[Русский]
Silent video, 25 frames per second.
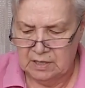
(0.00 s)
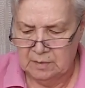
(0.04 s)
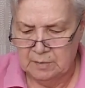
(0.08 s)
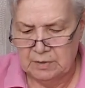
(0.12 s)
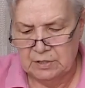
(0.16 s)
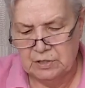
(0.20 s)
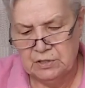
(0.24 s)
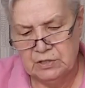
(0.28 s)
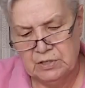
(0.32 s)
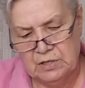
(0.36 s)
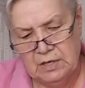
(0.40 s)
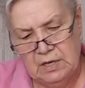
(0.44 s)

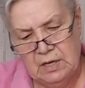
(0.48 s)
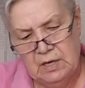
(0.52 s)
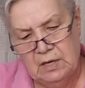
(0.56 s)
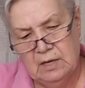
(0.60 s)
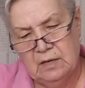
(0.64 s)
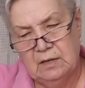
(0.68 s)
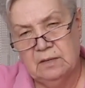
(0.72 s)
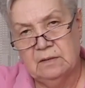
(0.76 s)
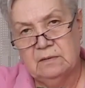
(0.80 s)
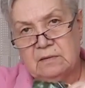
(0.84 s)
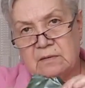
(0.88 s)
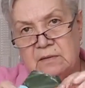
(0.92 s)

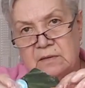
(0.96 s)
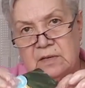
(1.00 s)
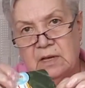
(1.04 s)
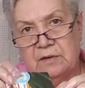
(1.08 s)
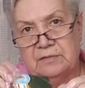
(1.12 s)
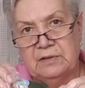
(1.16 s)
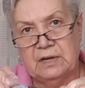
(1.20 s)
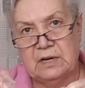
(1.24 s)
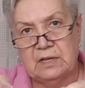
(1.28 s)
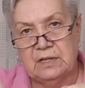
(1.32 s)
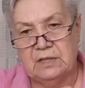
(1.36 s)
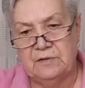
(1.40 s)
Кабачки,
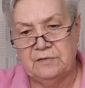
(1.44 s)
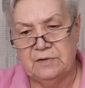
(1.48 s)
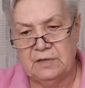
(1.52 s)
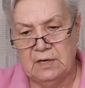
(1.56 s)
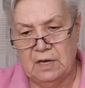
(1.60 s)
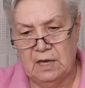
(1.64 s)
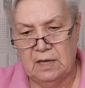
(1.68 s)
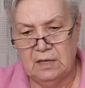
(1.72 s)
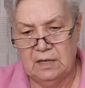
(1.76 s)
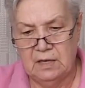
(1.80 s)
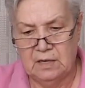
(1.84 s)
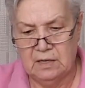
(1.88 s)
завтрак
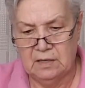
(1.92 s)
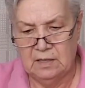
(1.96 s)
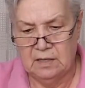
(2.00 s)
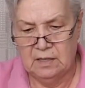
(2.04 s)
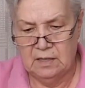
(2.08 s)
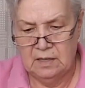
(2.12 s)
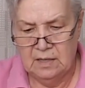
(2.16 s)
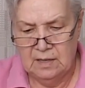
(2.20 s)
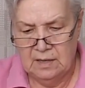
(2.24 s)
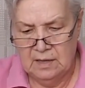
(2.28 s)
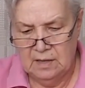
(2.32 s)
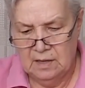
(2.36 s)
нефтяника.